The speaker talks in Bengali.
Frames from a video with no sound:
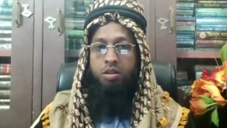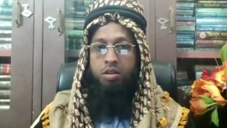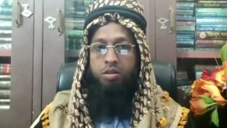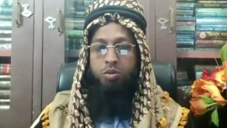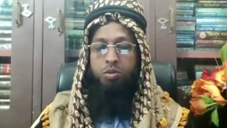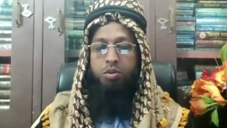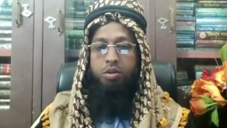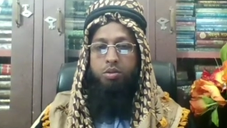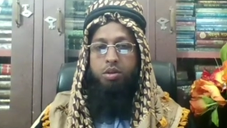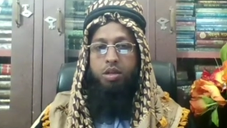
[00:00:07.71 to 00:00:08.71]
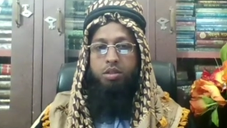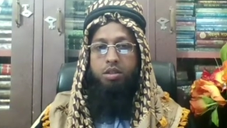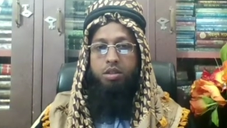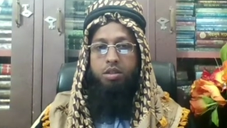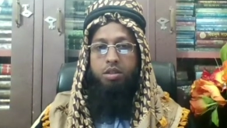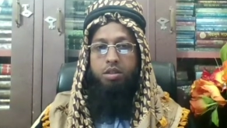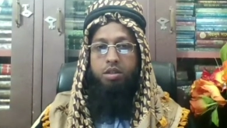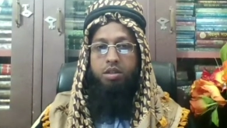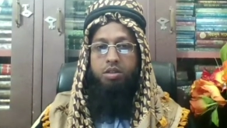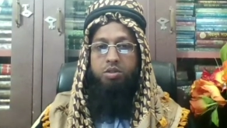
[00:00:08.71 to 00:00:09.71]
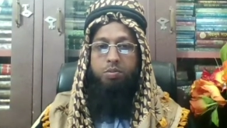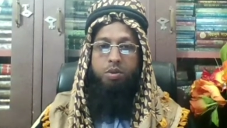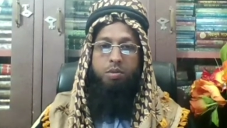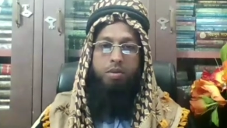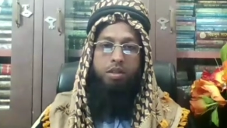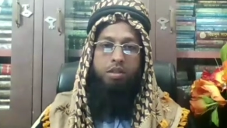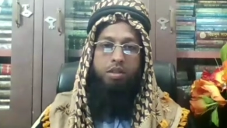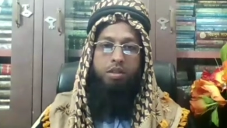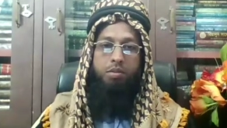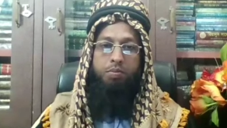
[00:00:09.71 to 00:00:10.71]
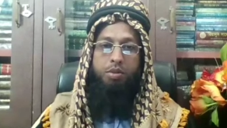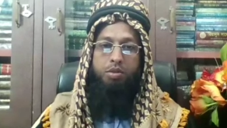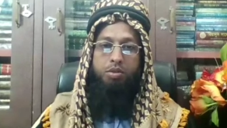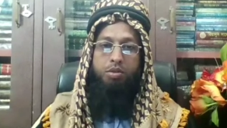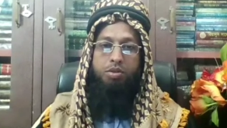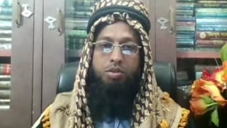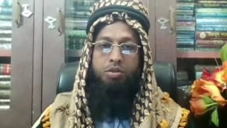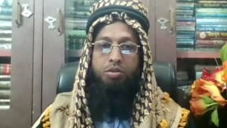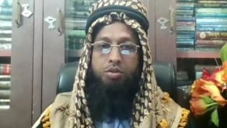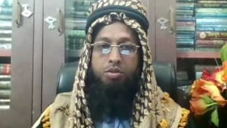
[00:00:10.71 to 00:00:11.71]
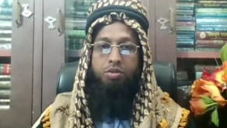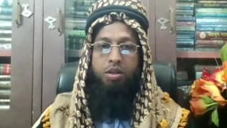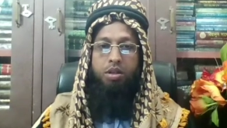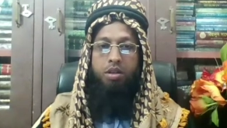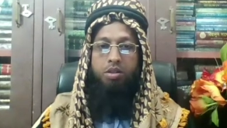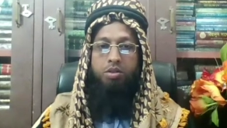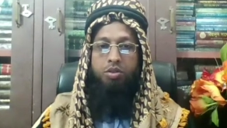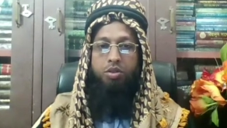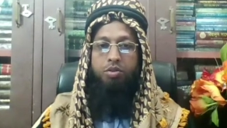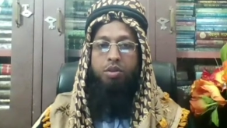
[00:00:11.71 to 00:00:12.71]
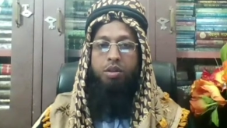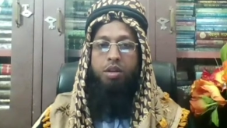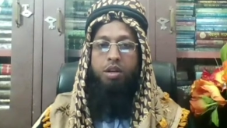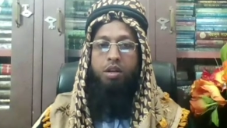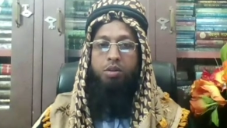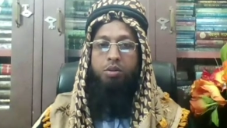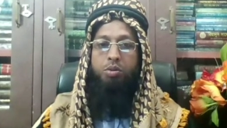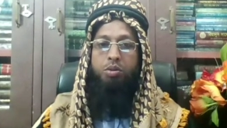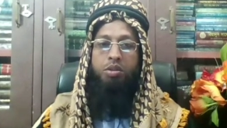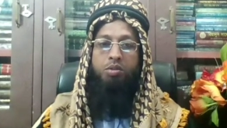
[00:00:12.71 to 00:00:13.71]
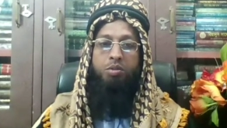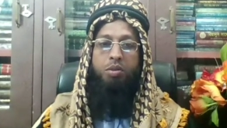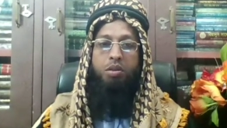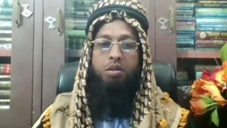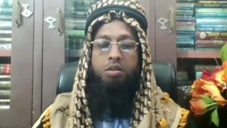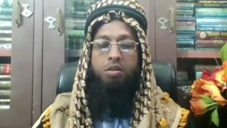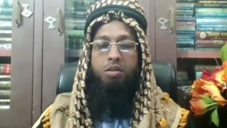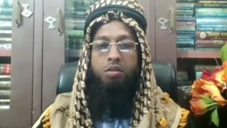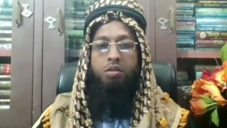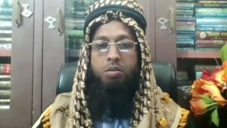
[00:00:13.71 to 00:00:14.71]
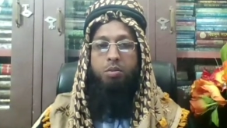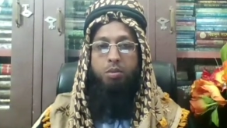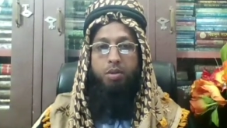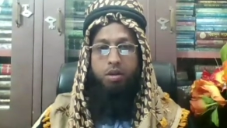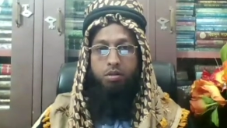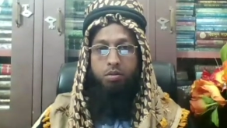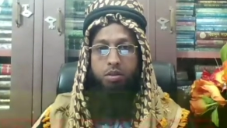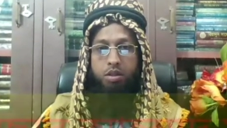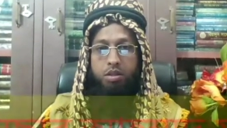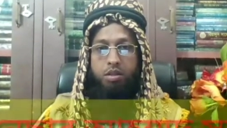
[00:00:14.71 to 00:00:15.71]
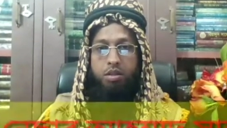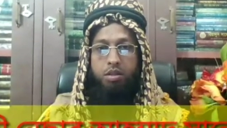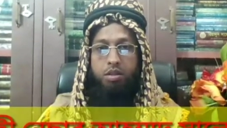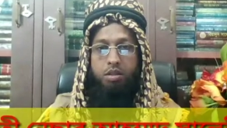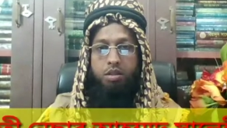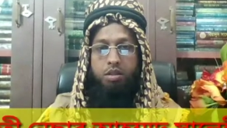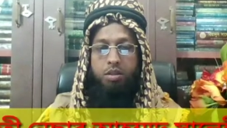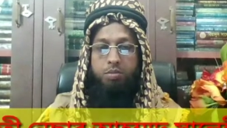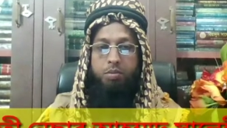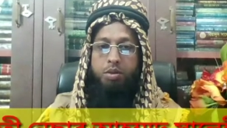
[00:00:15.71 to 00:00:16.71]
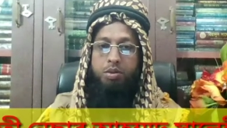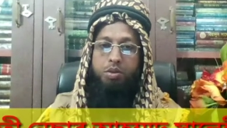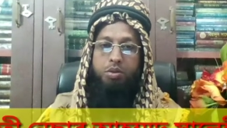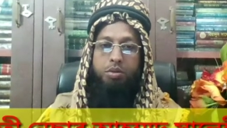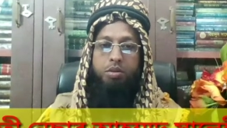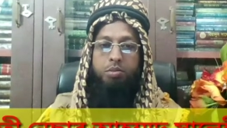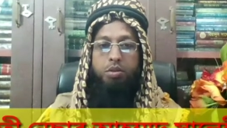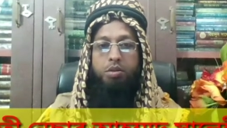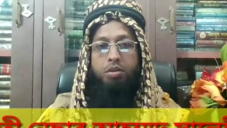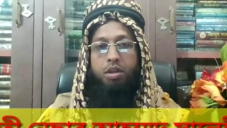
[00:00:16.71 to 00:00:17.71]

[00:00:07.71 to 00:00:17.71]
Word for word: দূরের ও কাছের দেশ ও প্রবাসের প্রিয় দর্শক ও শ্রোতা সকলকে আন্তরিক অভিনন্দন ও মোবারকবাদ প্রিয় সুদী বন্ধুরা